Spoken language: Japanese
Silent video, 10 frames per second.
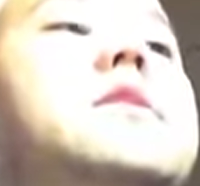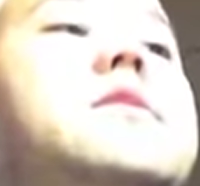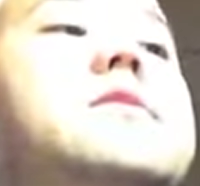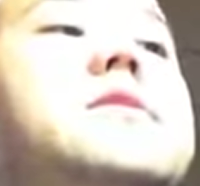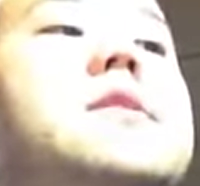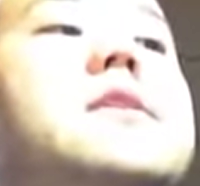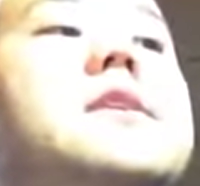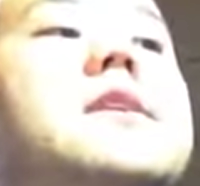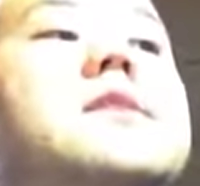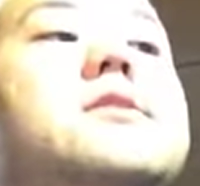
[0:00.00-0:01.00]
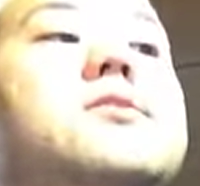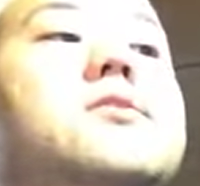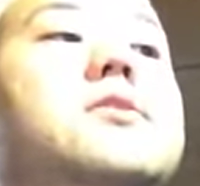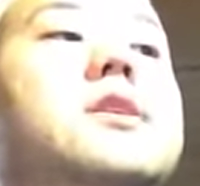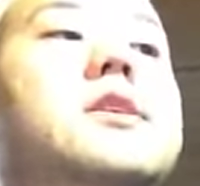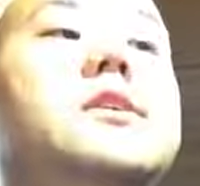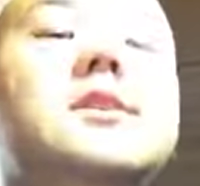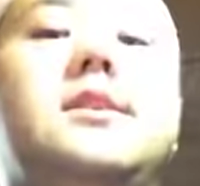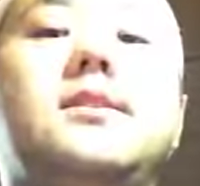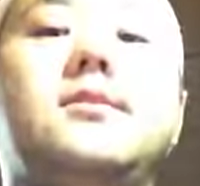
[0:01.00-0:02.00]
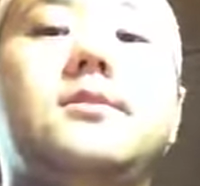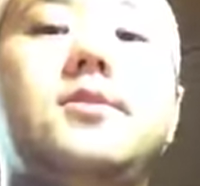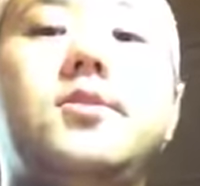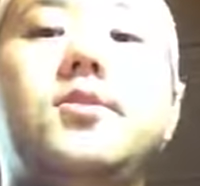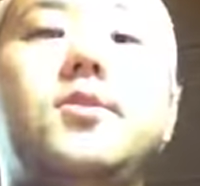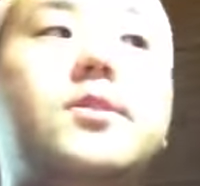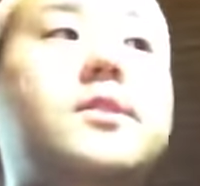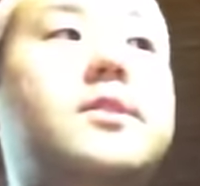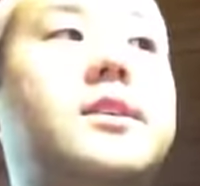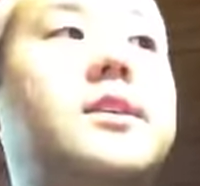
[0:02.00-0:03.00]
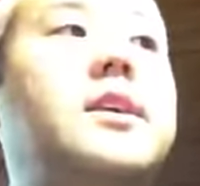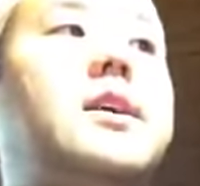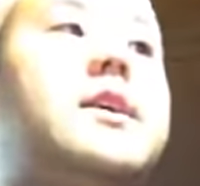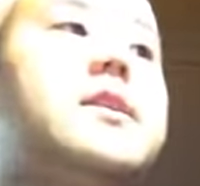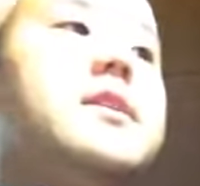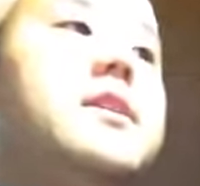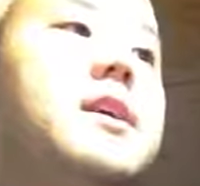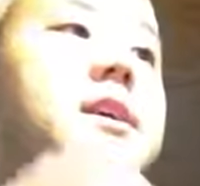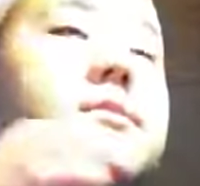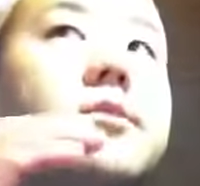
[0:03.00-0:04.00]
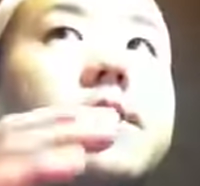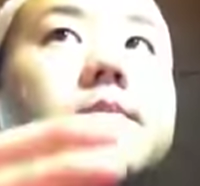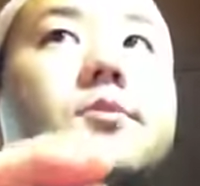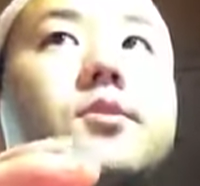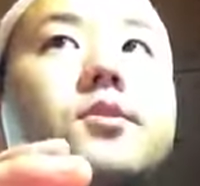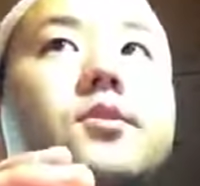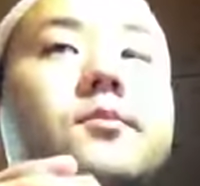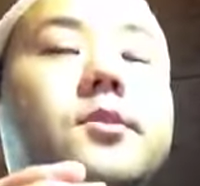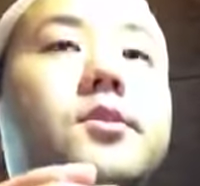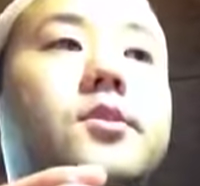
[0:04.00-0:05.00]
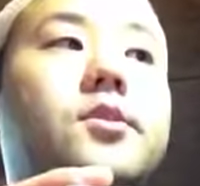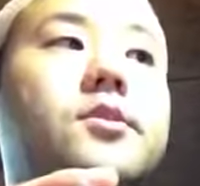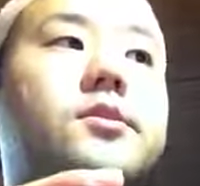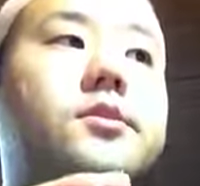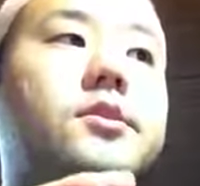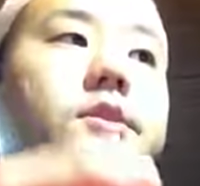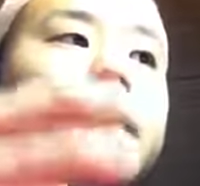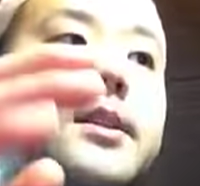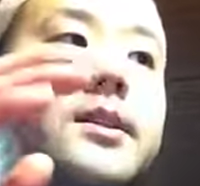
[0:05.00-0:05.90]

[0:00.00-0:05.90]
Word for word: エネルギーが消費されるっていうことですねで誰もが最も多くのエ